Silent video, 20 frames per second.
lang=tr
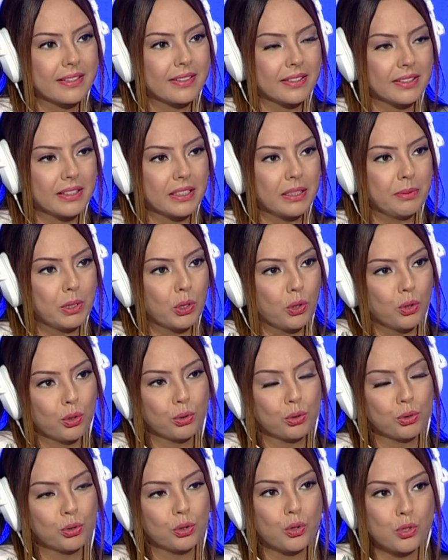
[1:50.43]
getirdiği bir
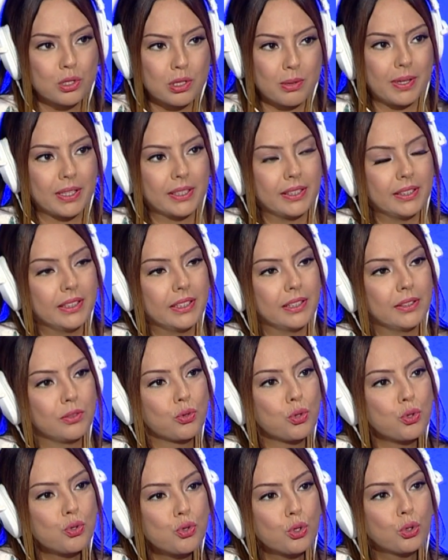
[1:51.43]
olgunluk. O zaman
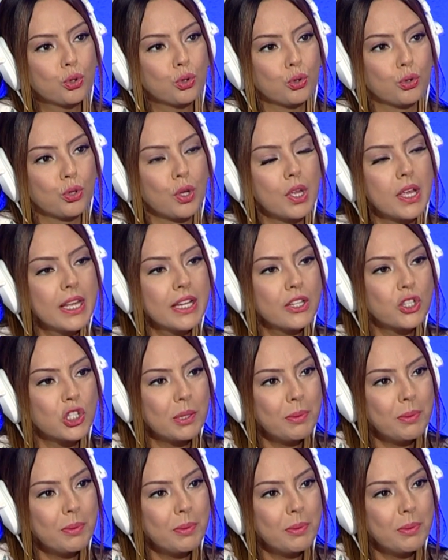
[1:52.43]
hani çocuktuk. Evet.